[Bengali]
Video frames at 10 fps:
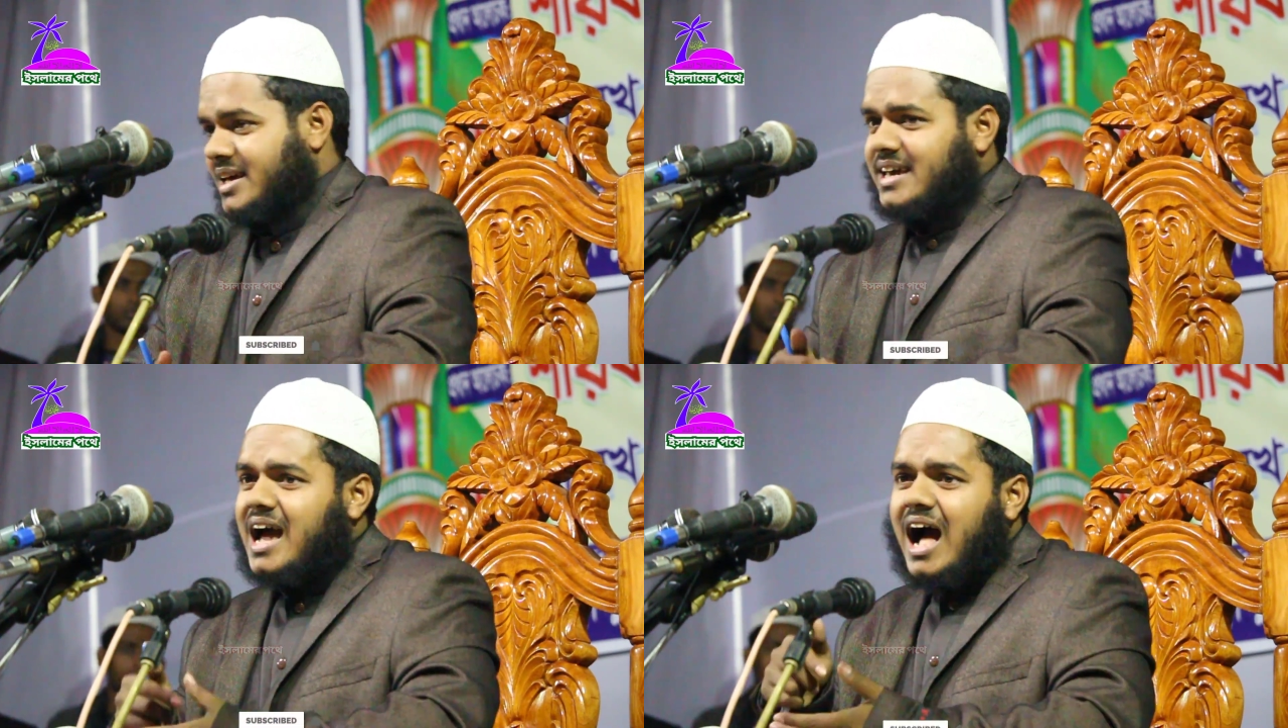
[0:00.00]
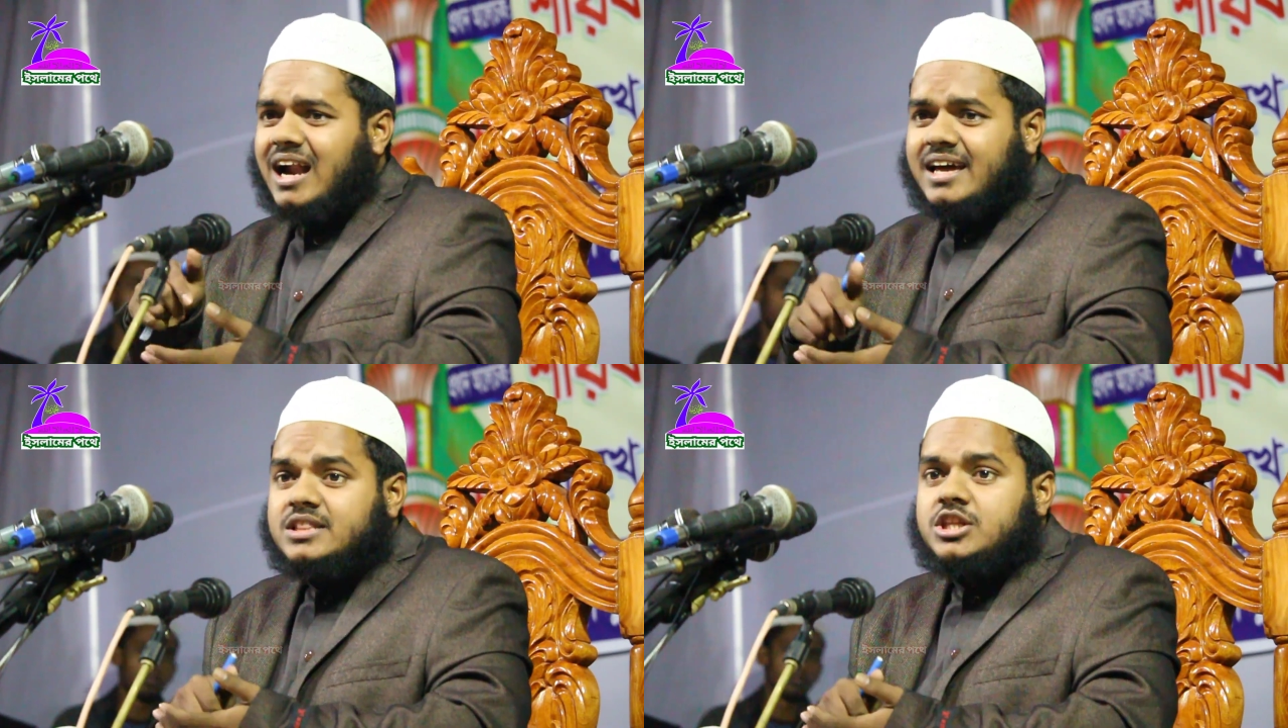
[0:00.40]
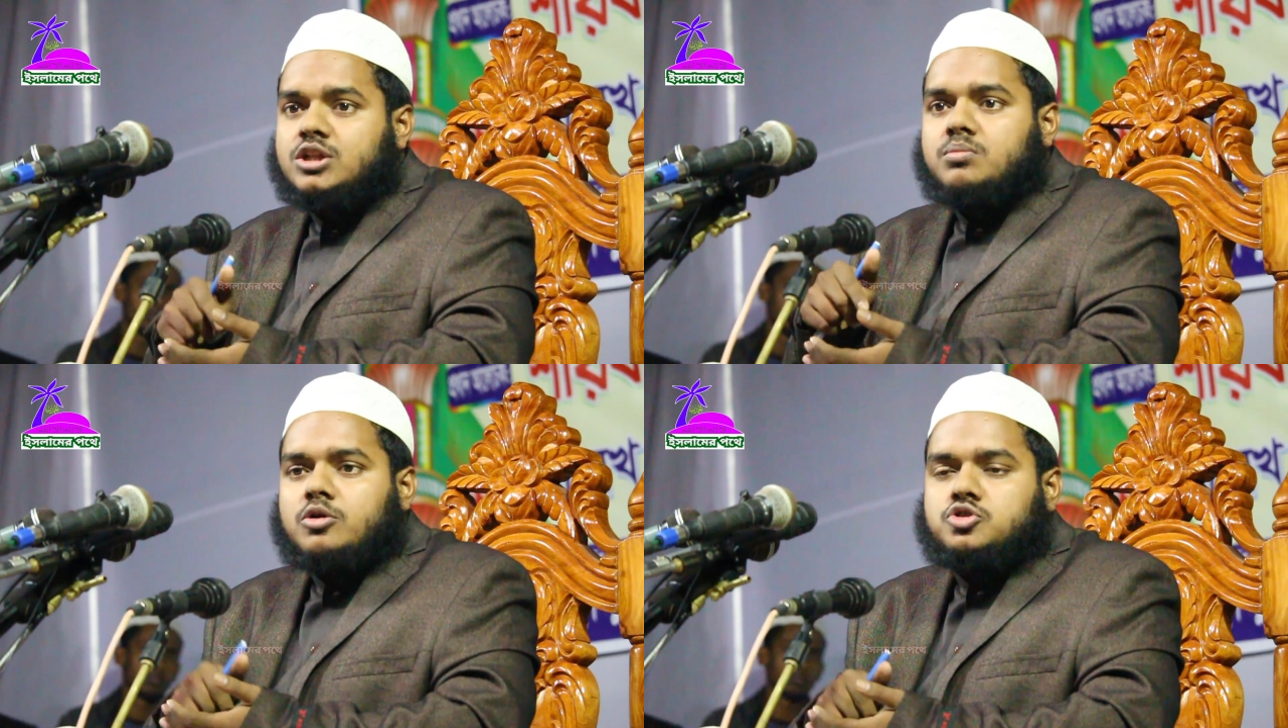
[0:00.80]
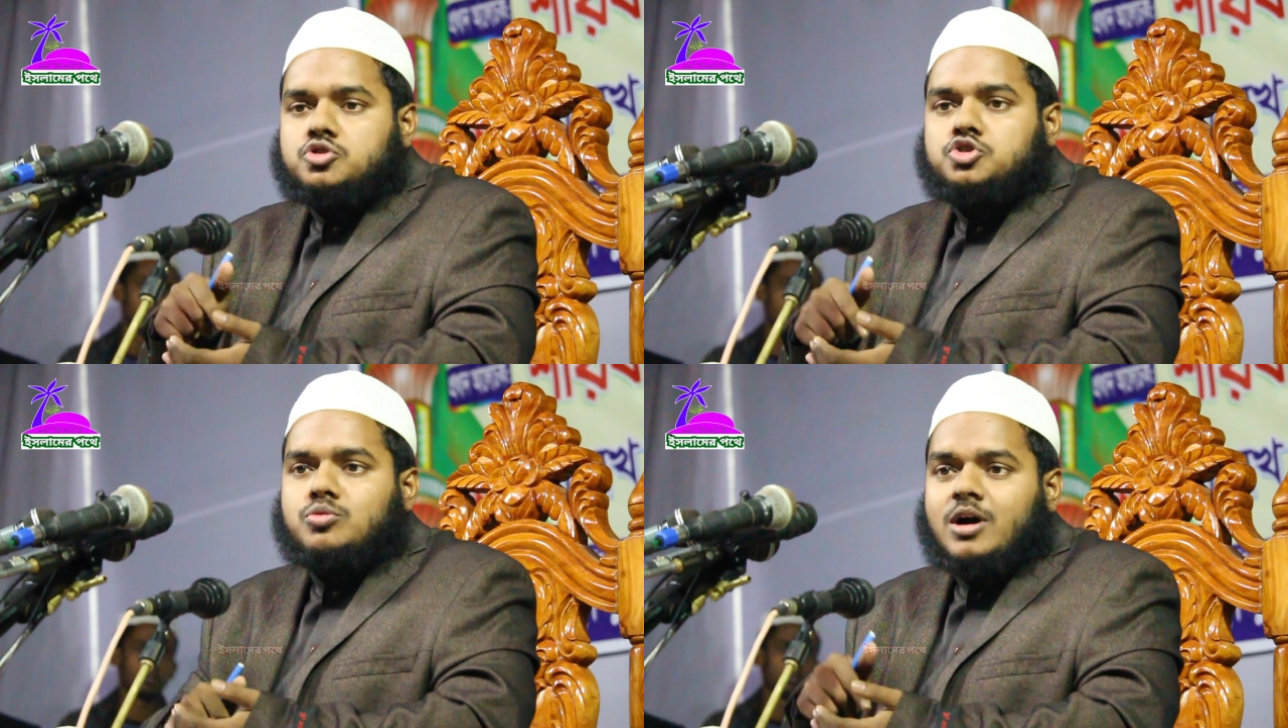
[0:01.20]
এই আড়াই তিন বছর
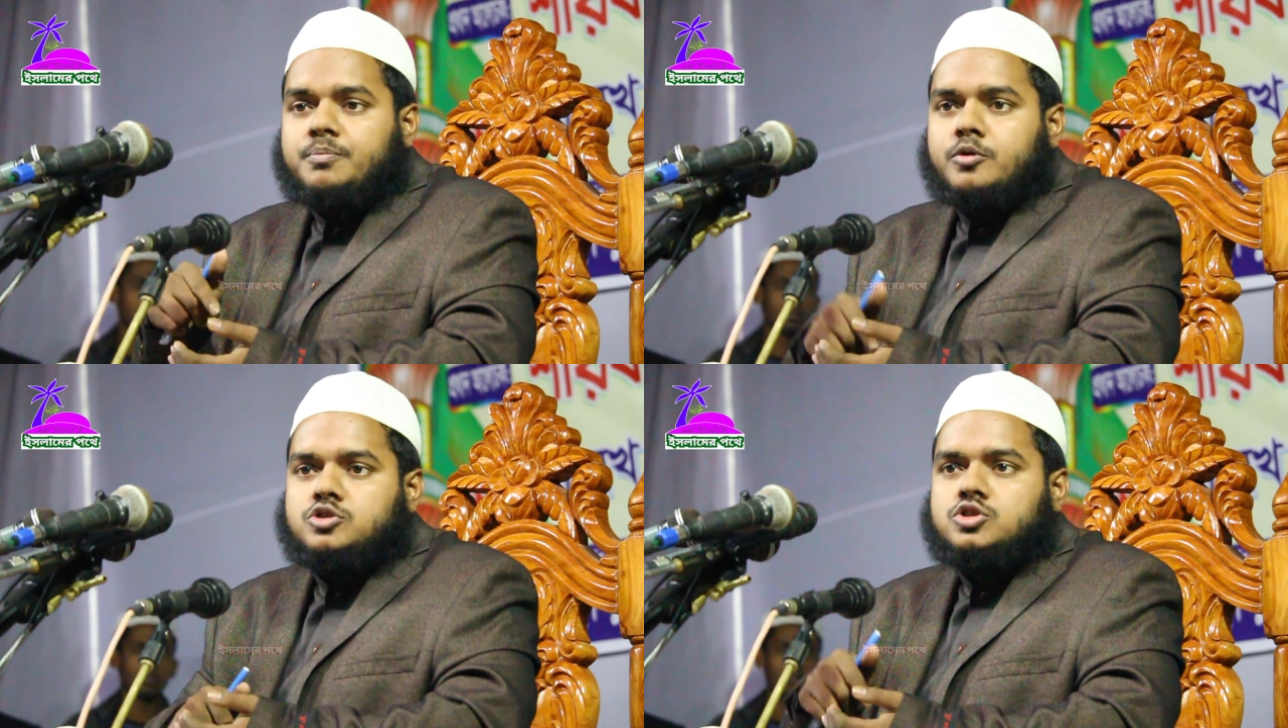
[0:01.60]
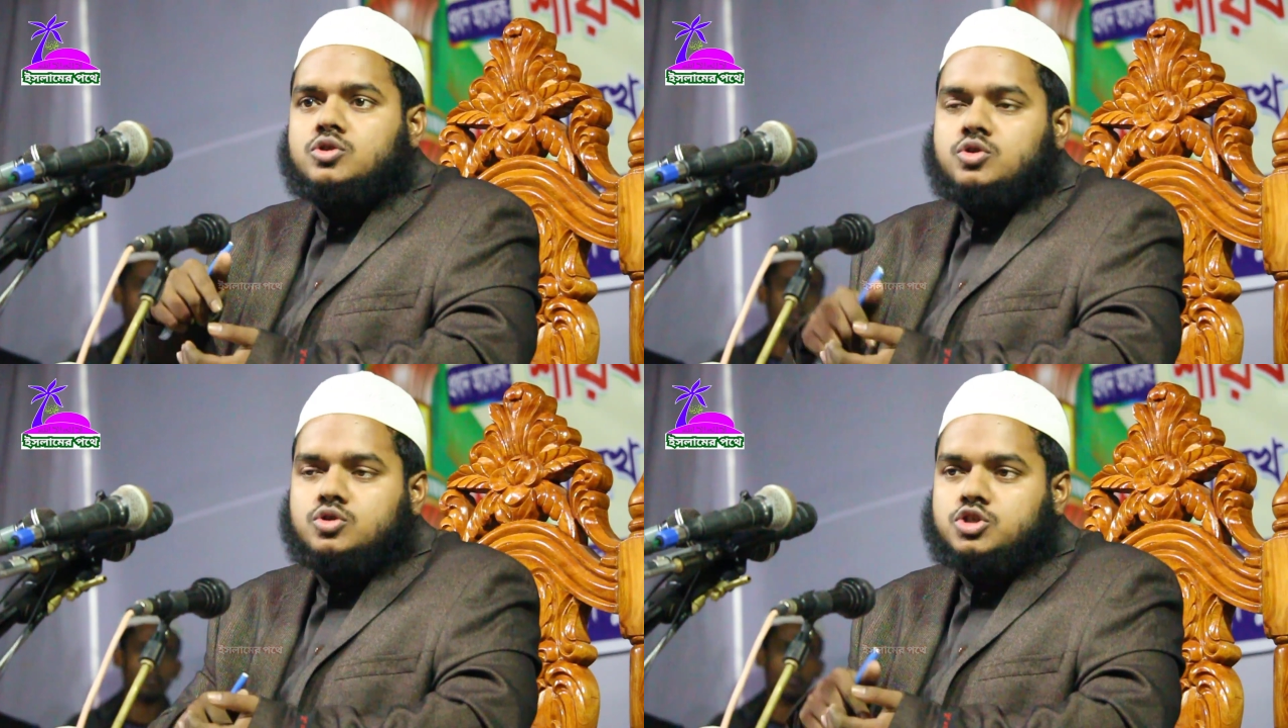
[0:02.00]
সময় পর্যন্ত